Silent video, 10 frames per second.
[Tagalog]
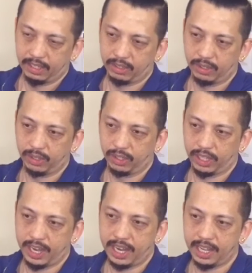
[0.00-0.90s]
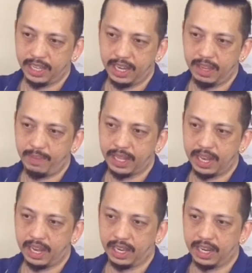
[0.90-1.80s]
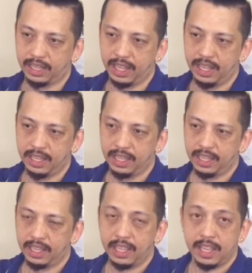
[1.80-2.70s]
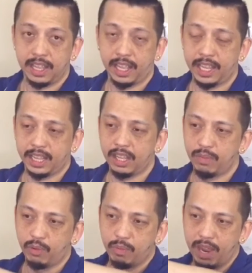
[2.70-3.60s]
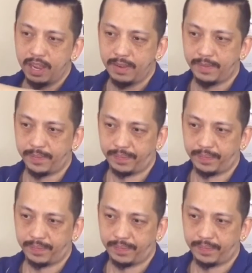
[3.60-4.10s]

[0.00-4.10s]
So, try natin. Pitan lang natin. Nakikita niyo po ba?